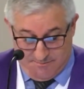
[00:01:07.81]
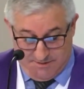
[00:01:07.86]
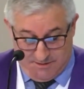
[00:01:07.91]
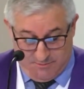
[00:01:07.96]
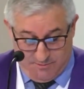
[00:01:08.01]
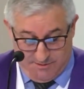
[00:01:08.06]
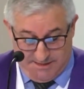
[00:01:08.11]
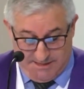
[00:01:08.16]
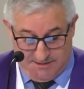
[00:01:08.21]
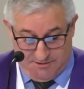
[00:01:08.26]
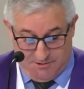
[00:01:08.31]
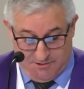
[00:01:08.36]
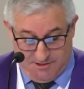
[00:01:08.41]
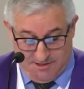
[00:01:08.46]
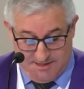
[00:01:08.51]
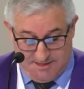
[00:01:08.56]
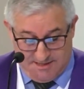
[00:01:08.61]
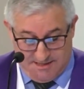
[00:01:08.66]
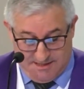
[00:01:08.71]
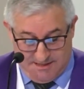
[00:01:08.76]
uma
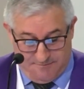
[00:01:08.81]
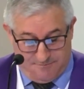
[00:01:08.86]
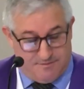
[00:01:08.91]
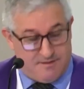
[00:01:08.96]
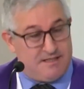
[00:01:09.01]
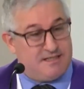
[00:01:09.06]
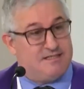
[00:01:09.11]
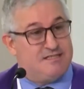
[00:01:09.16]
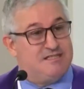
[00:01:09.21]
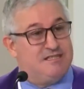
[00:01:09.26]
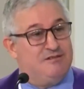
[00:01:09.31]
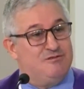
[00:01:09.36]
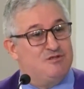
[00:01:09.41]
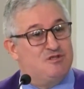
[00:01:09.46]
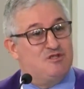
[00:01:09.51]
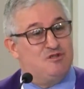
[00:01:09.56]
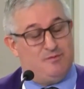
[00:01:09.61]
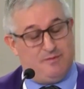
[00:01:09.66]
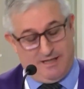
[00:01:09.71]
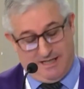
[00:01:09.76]
cuidadosa reflexão
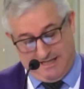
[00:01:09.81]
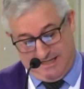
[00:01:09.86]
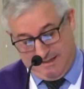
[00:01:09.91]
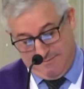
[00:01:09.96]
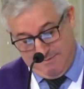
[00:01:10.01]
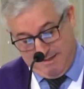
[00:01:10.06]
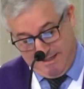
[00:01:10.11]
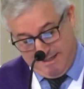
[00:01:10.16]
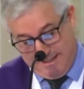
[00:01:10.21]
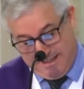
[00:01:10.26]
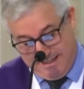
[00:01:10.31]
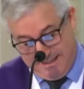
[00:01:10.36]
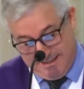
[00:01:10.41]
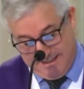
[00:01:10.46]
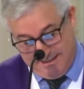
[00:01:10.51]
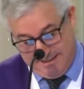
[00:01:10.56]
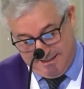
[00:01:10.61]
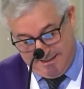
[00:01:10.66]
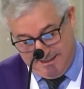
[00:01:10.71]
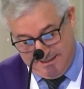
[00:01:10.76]
sobre a
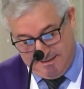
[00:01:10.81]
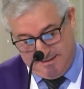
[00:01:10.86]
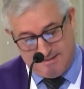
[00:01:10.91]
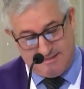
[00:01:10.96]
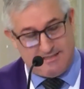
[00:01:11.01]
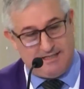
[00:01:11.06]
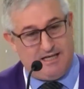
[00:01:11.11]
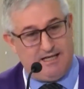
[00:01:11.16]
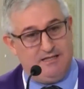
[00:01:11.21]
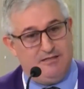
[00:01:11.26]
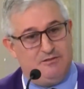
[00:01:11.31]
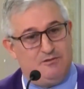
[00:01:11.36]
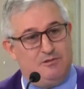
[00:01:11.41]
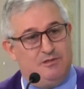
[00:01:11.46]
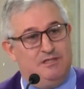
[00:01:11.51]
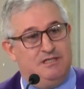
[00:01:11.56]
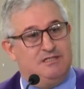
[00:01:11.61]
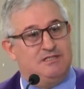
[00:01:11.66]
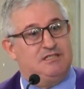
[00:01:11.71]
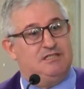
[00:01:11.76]
caminhada realizada
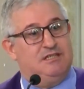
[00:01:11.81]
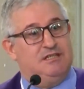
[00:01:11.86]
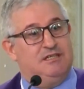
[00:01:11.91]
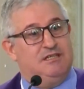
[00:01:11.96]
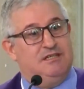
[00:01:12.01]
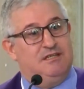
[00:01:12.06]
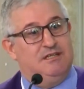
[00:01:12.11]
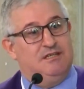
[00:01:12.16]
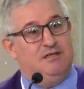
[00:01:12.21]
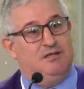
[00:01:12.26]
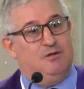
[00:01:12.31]
durante